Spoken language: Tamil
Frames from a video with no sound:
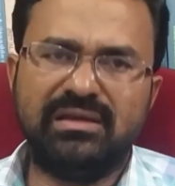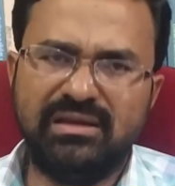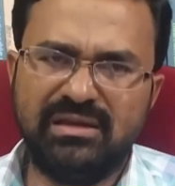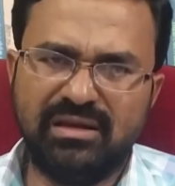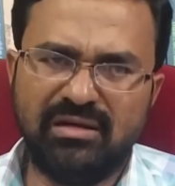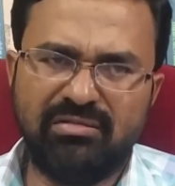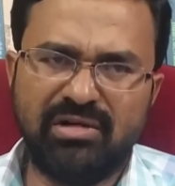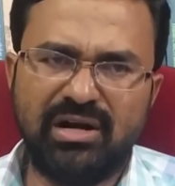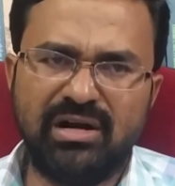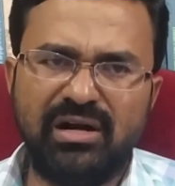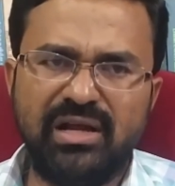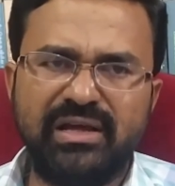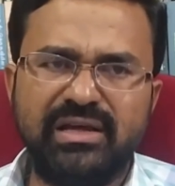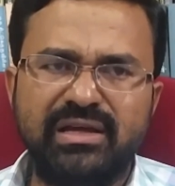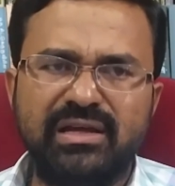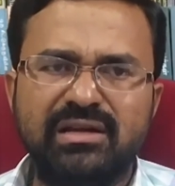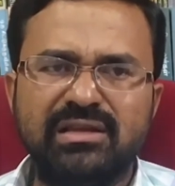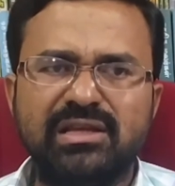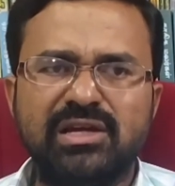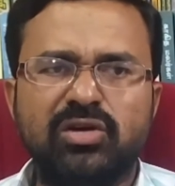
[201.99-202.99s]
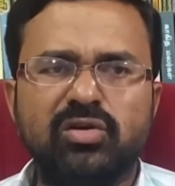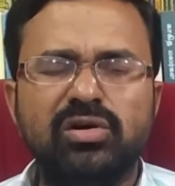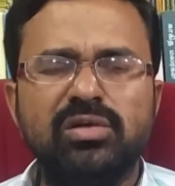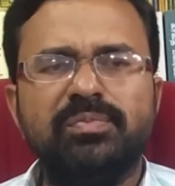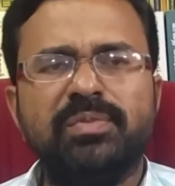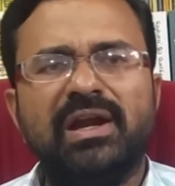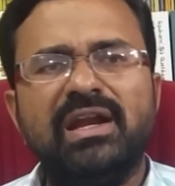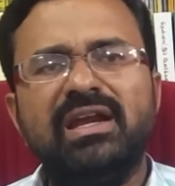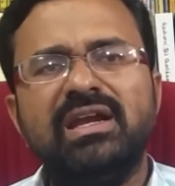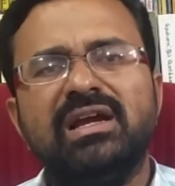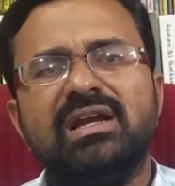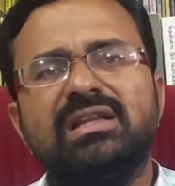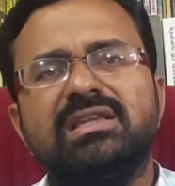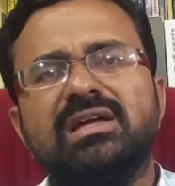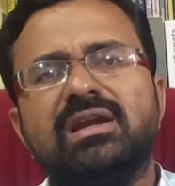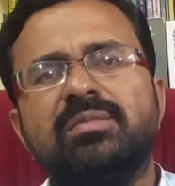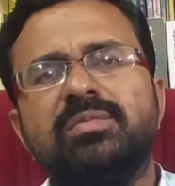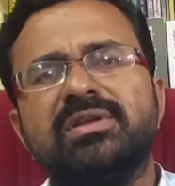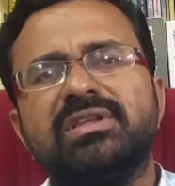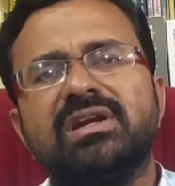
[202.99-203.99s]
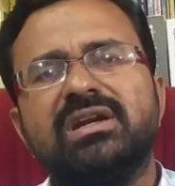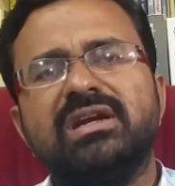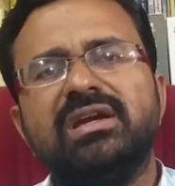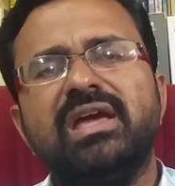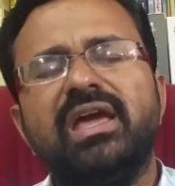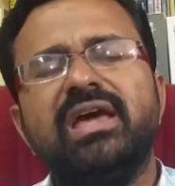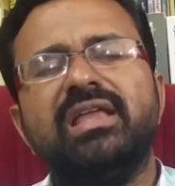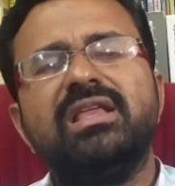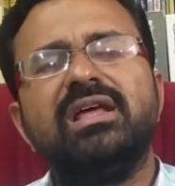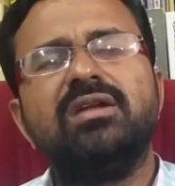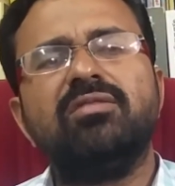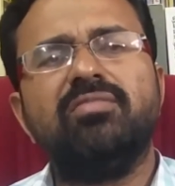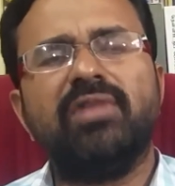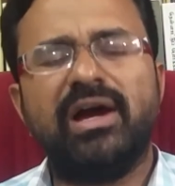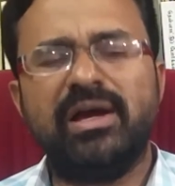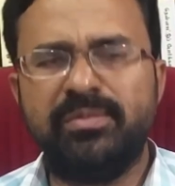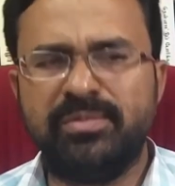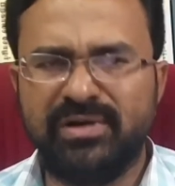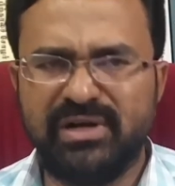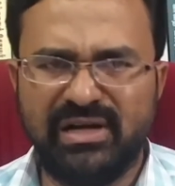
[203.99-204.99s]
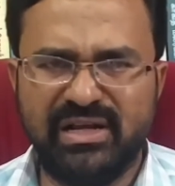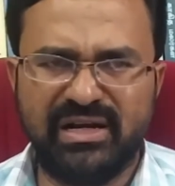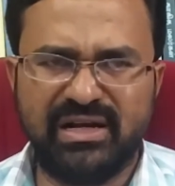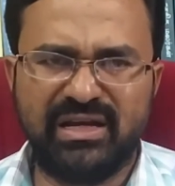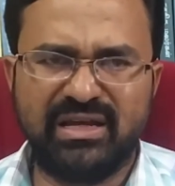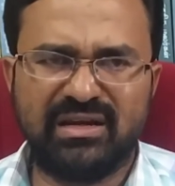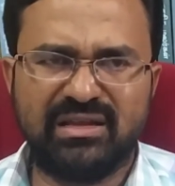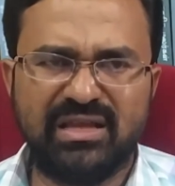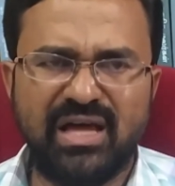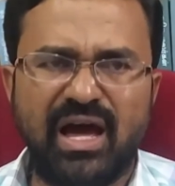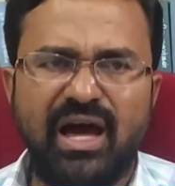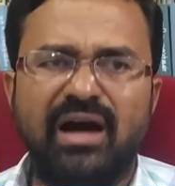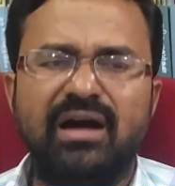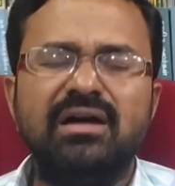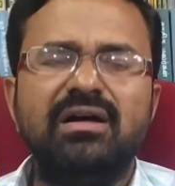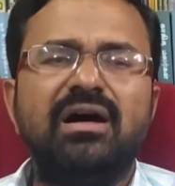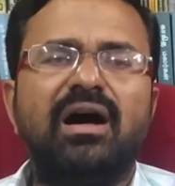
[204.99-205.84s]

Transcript: இந்த வருட இறுதிக்குள் பள்ளிகள் திறப்பதற்கு ஏதேனும் வாய்ப்புகள் இருக்கிறதா